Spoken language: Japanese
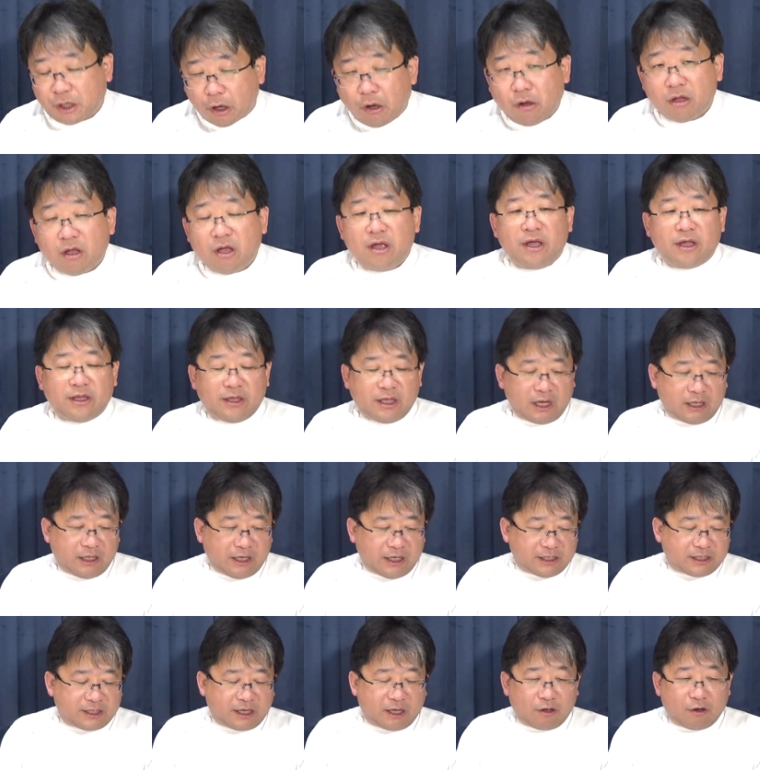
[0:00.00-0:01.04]
よ。なん
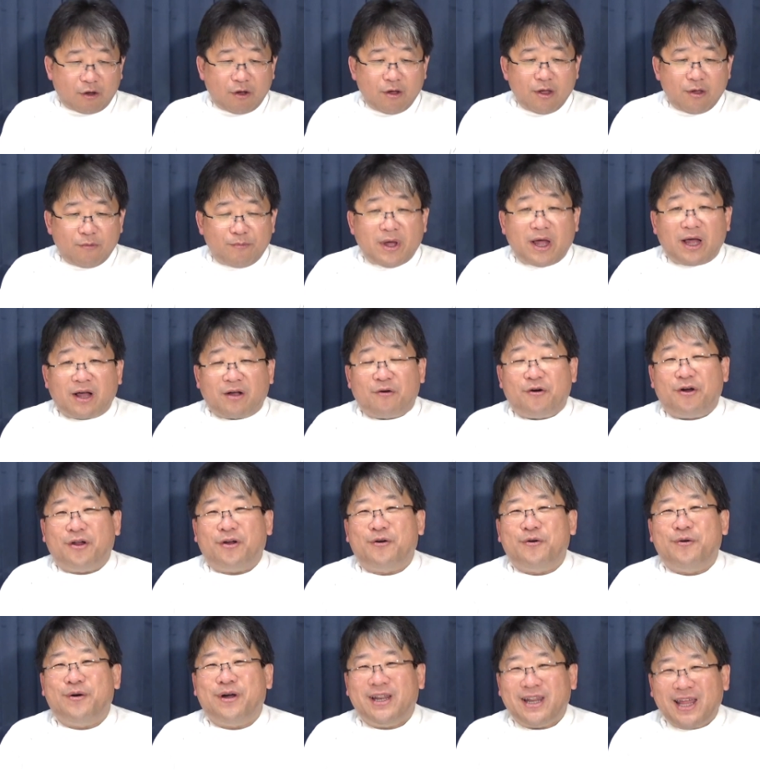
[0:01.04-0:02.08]
ですけど、まあ、こ
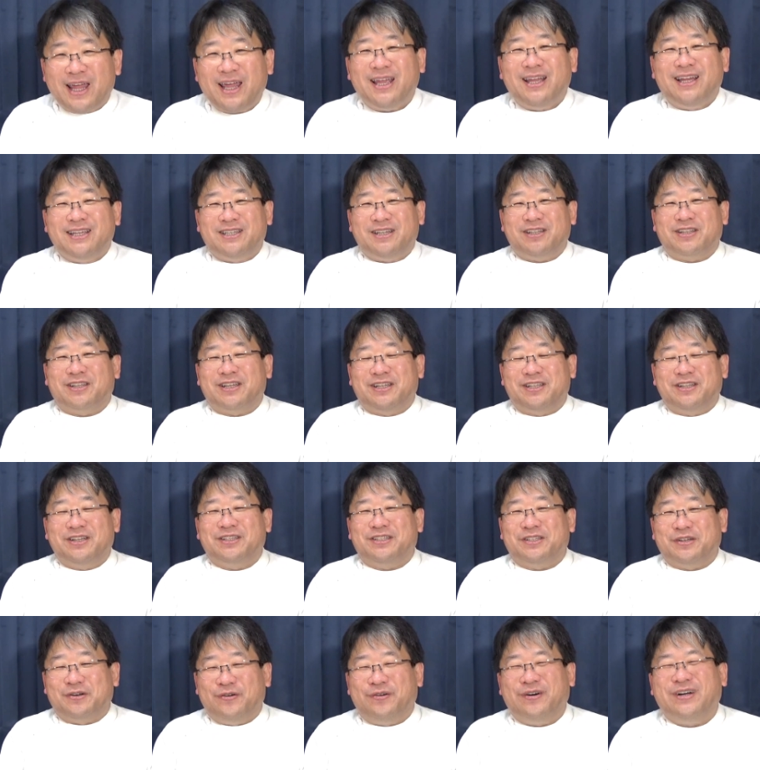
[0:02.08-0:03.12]
こはね、ちょっと一
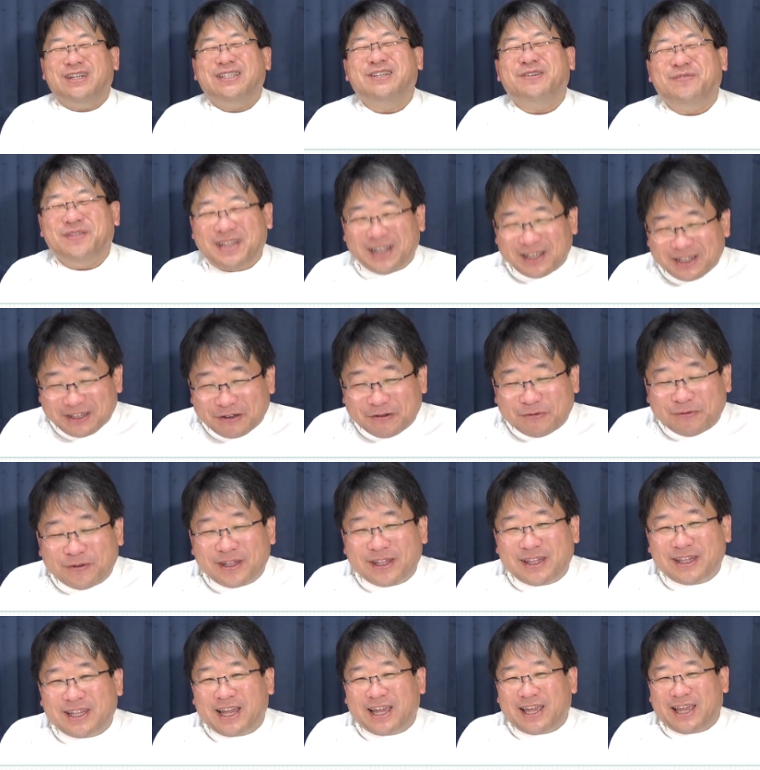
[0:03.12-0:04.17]
つお遊びだと
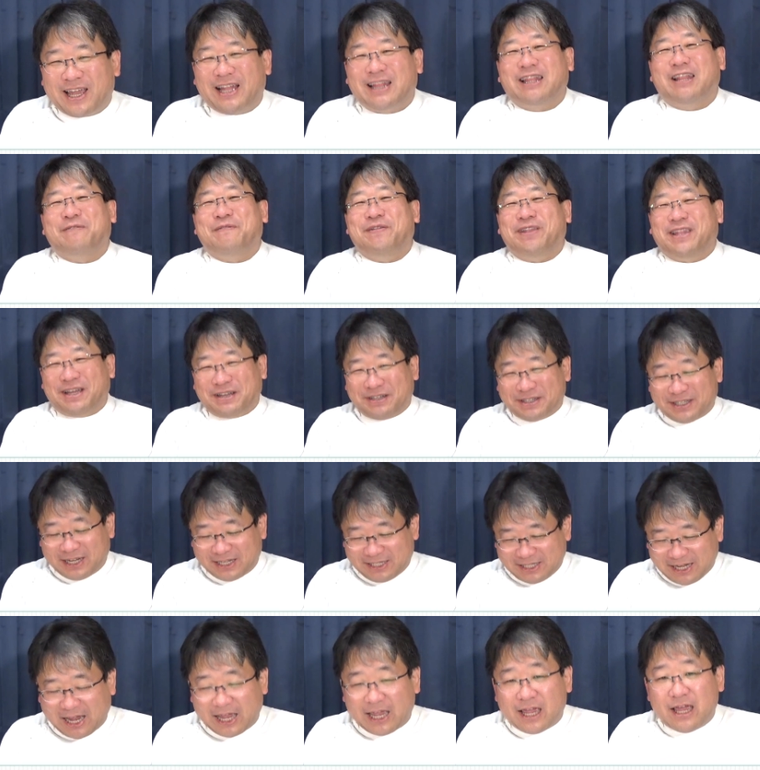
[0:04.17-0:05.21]
思ってやってみてくだ
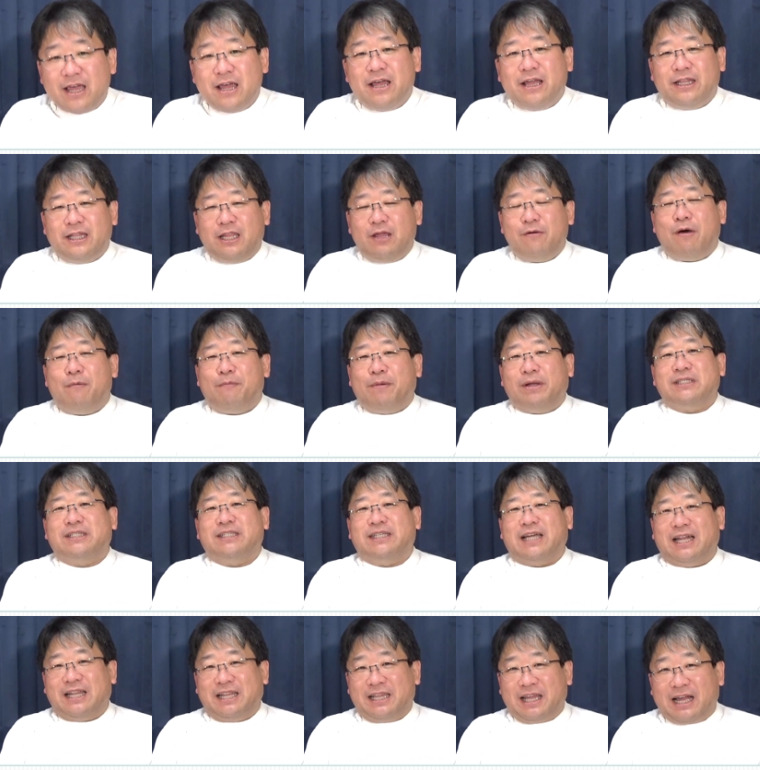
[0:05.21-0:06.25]
さい。では、ま
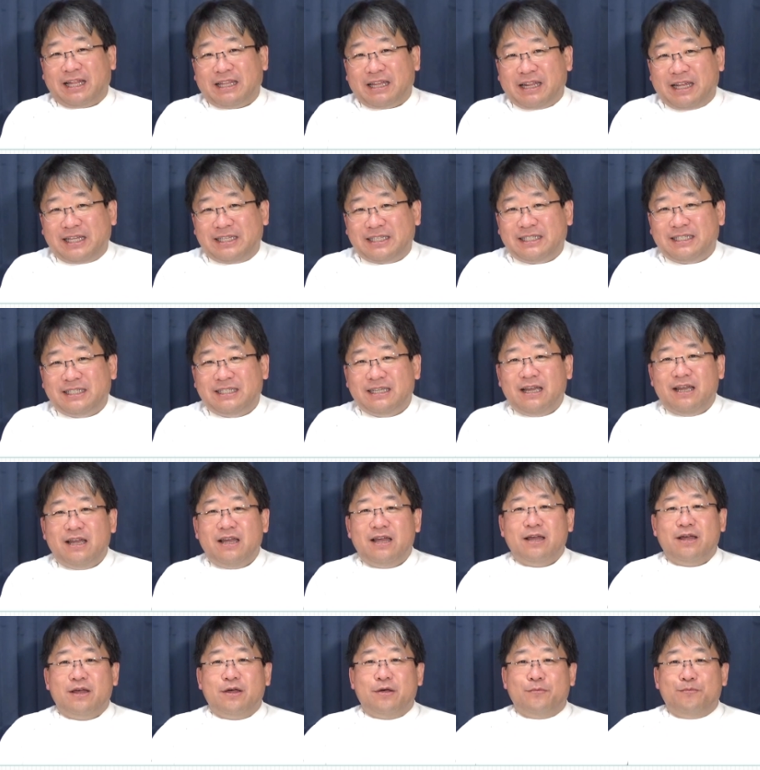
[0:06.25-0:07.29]
ずやり方です。
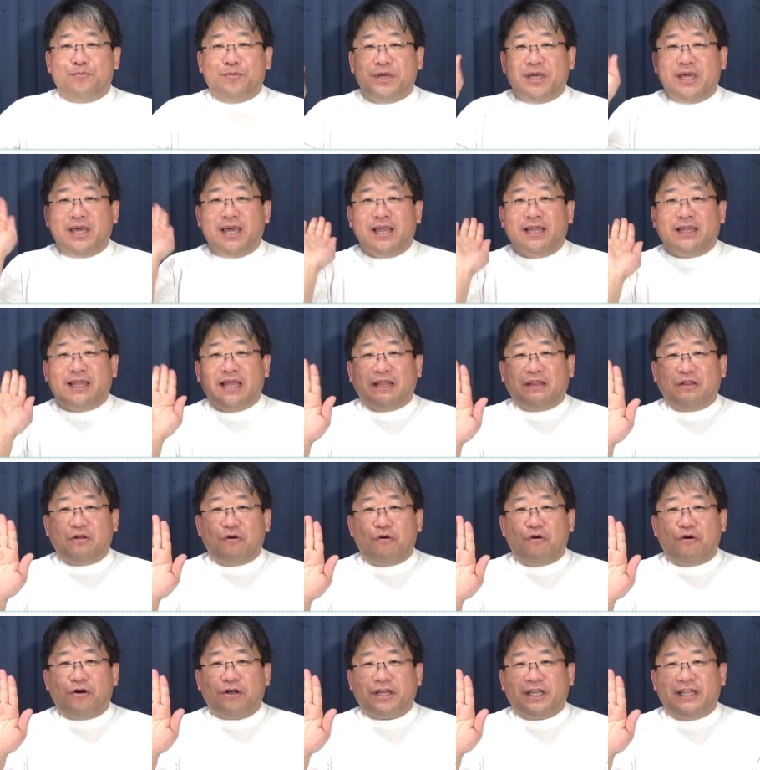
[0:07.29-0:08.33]
右手
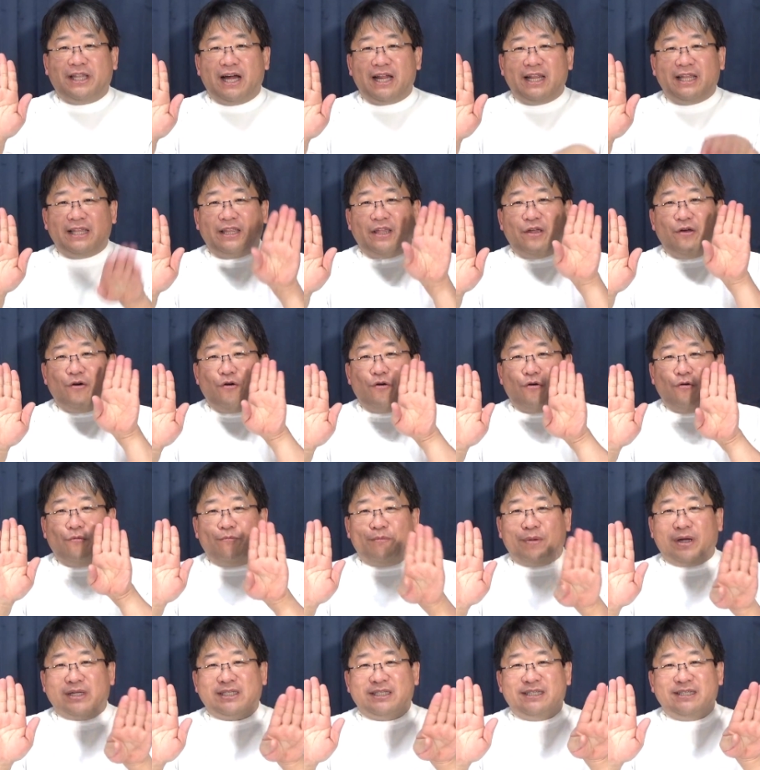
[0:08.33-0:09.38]
と左手を
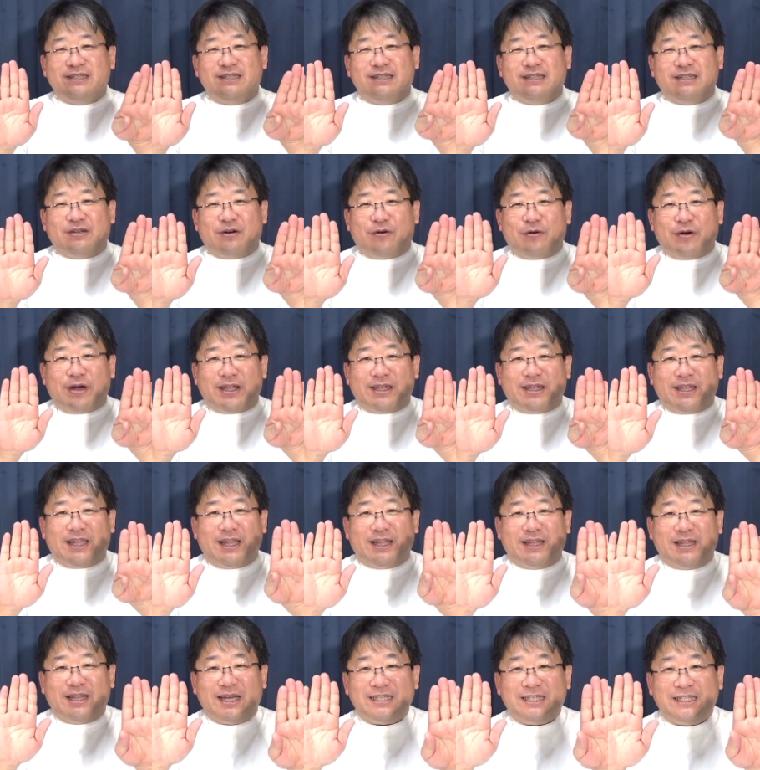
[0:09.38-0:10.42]
まっすぐこうやっ
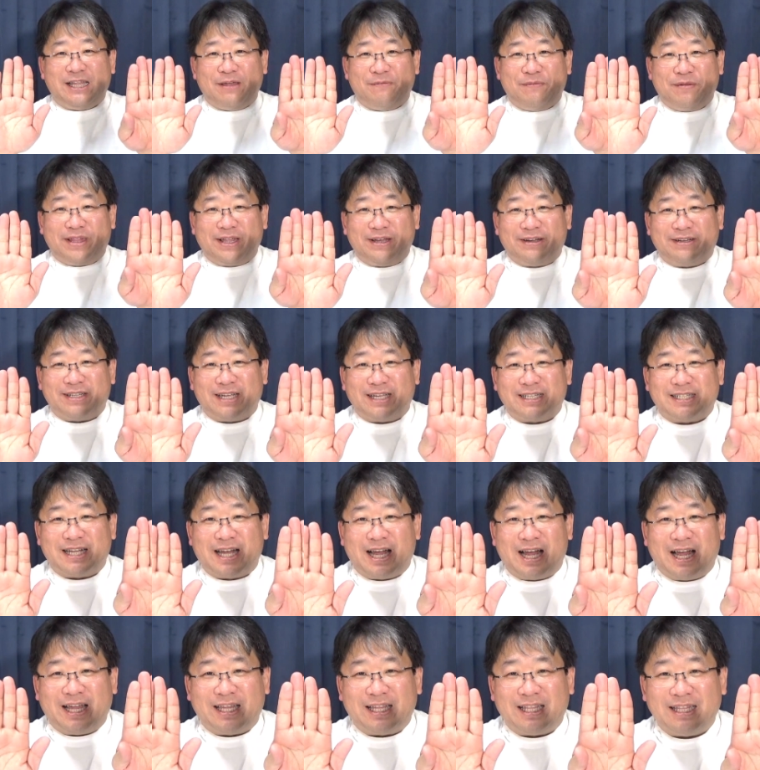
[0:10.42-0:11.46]
て出してみてくだ
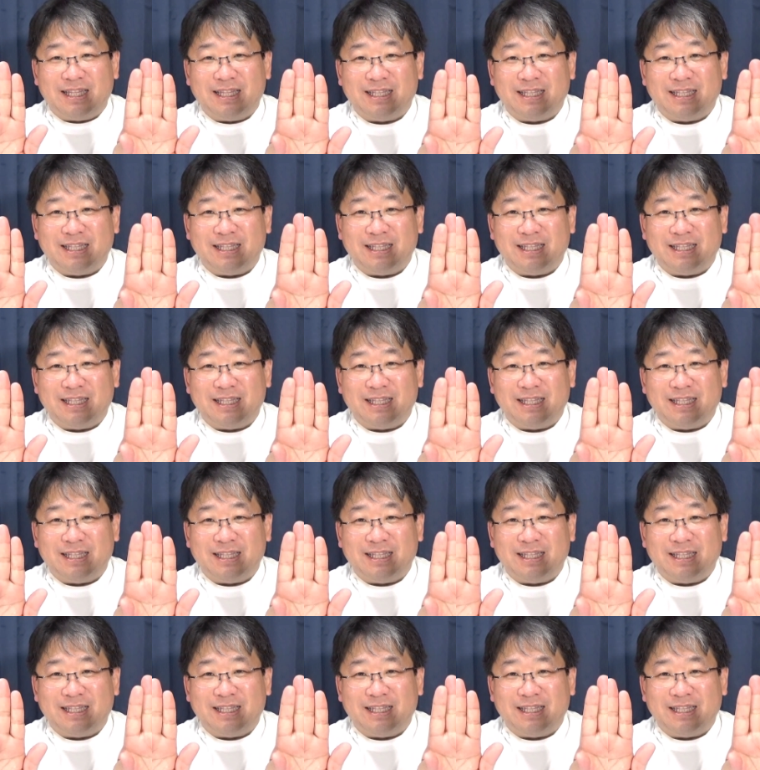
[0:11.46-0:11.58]
さい。